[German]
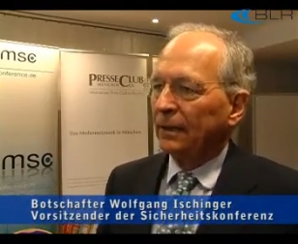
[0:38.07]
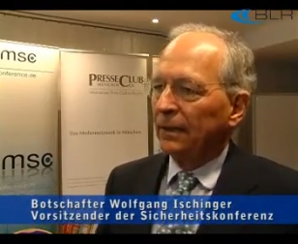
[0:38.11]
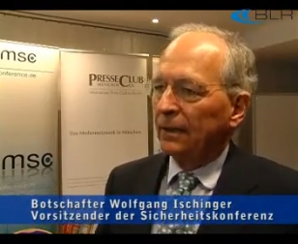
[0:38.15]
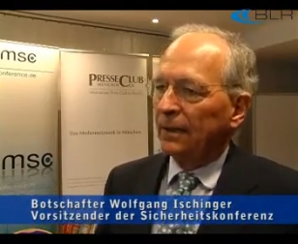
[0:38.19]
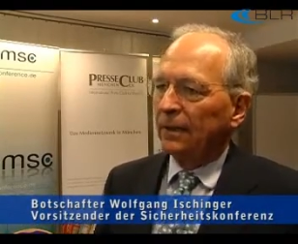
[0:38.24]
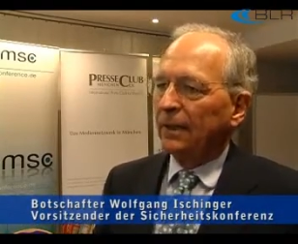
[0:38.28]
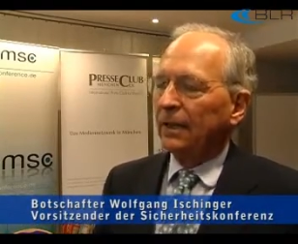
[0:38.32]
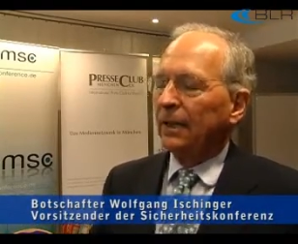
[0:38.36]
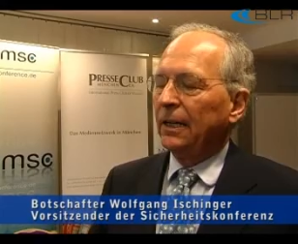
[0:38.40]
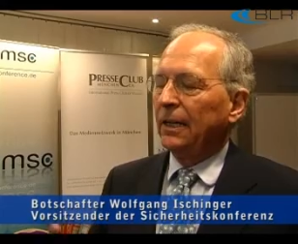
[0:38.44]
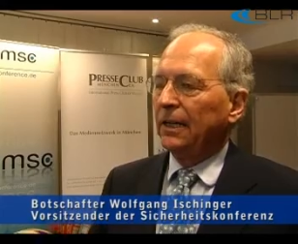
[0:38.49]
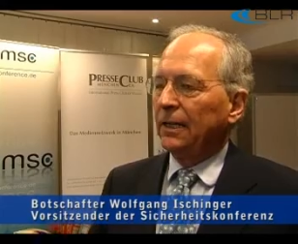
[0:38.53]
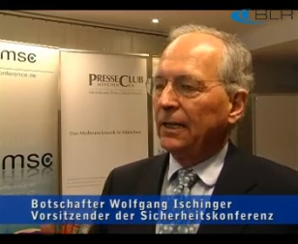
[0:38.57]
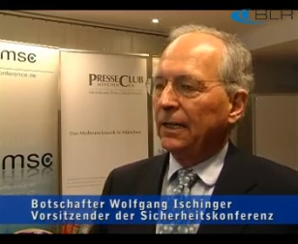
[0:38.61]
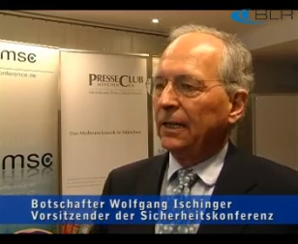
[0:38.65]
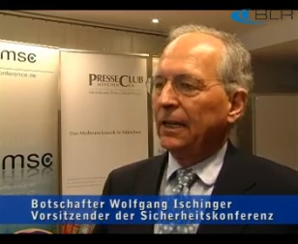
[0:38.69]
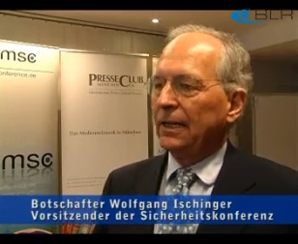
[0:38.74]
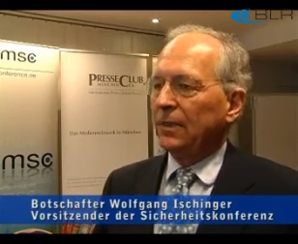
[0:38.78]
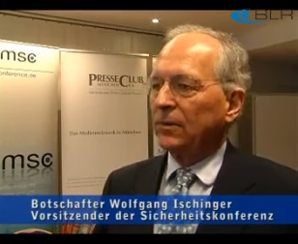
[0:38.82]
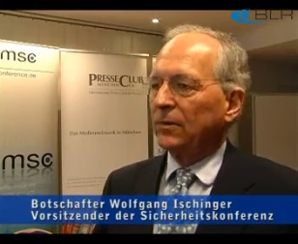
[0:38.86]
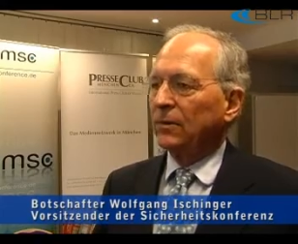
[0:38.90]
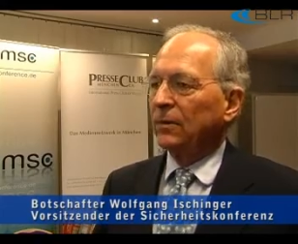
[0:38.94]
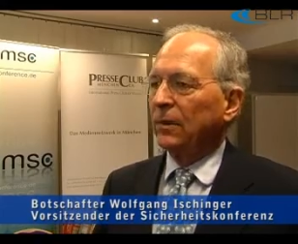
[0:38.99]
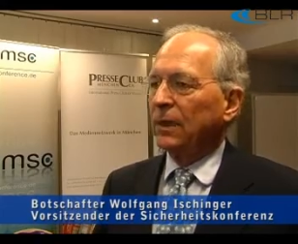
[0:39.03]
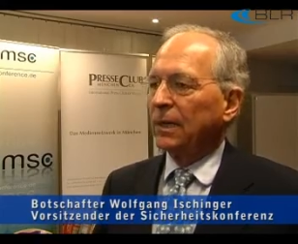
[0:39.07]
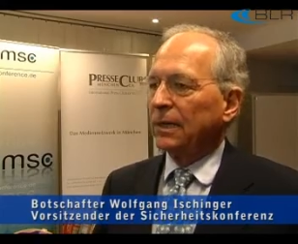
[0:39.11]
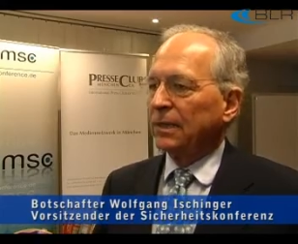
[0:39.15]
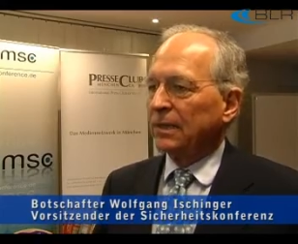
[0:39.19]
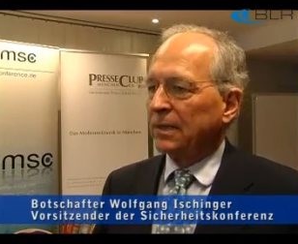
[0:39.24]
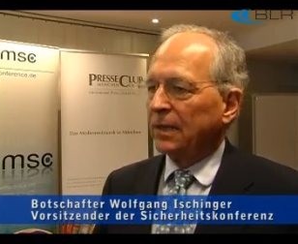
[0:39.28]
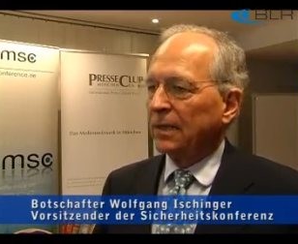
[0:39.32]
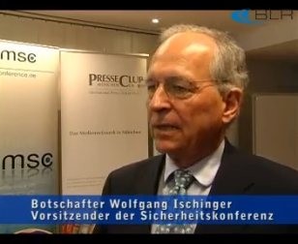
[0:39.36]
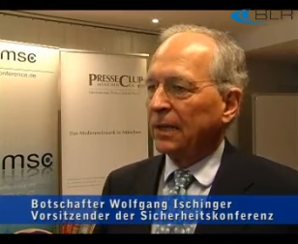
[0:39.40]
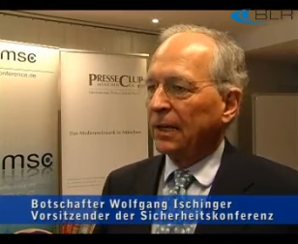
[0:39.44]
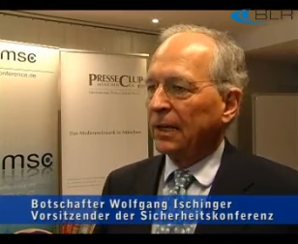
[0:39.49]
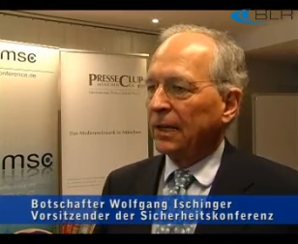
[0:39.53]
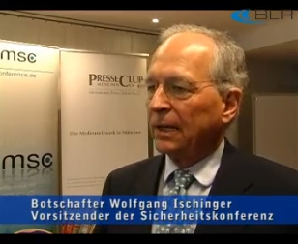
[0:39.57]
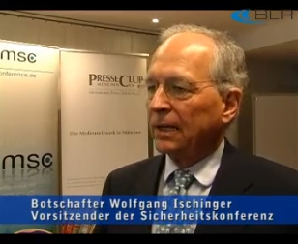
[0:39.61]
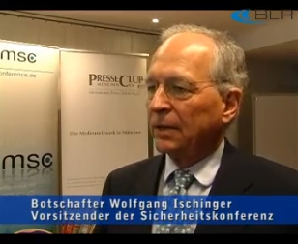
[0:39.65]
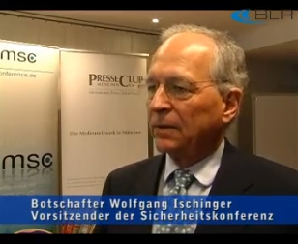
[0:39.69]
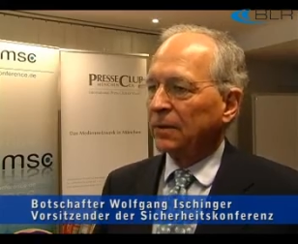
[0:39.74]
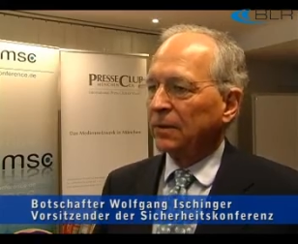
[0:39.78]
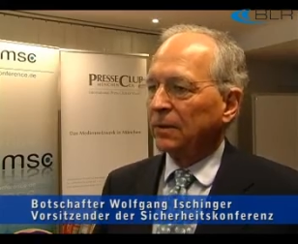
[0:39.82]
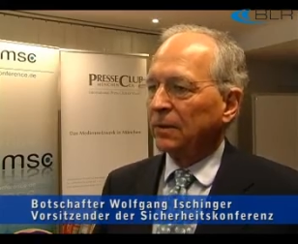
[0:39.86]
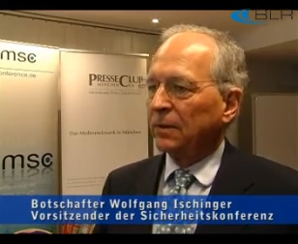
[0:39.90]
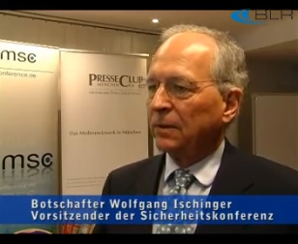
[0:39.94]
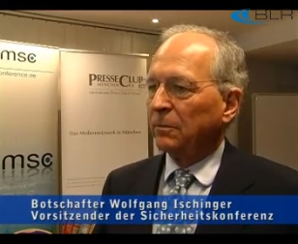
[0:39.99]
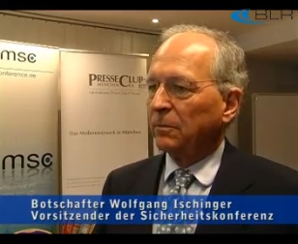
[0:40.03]
in der internationalen
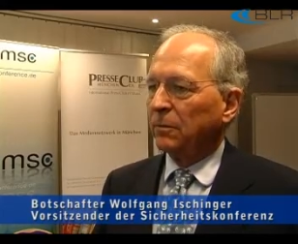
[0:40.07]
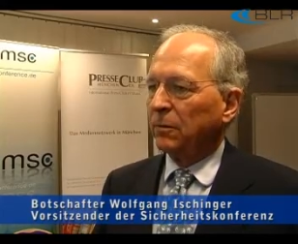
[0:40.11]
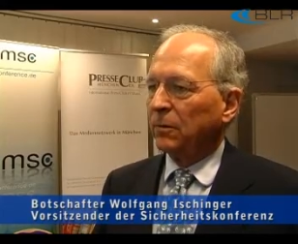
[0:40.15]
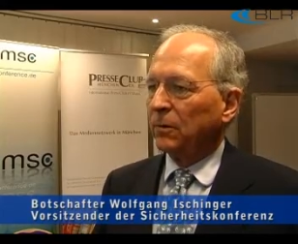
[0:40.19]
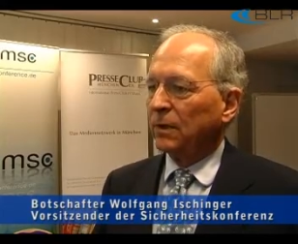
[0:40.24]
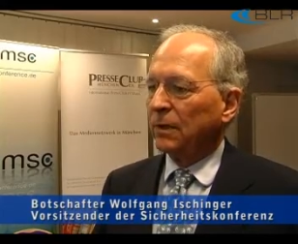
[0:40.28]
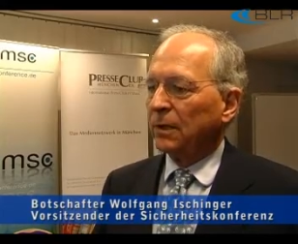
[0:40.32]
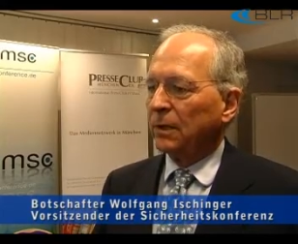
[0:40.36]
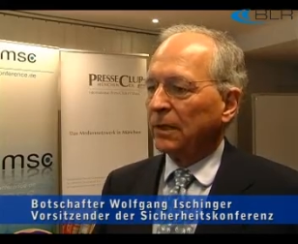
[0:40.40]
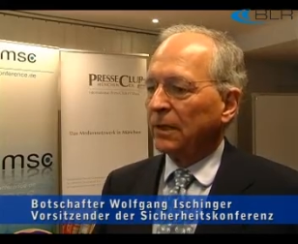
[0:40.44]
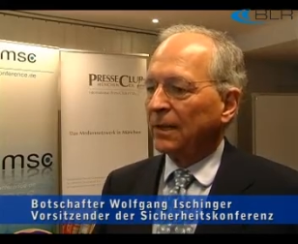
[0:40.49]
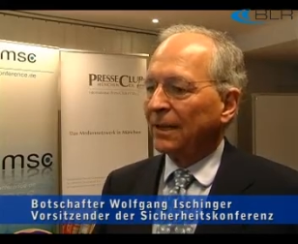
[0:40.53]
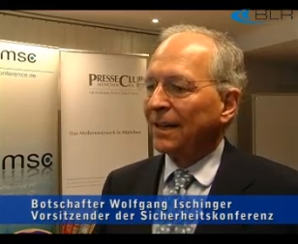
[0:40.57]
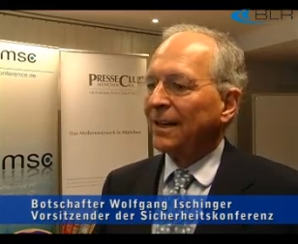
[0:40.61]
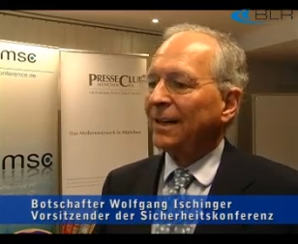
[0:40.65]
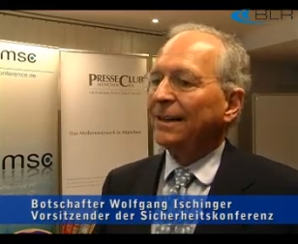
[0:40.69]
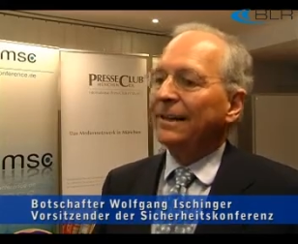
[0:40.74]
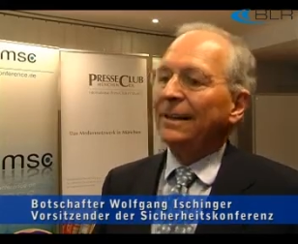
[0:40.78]
Sicherheitspolitik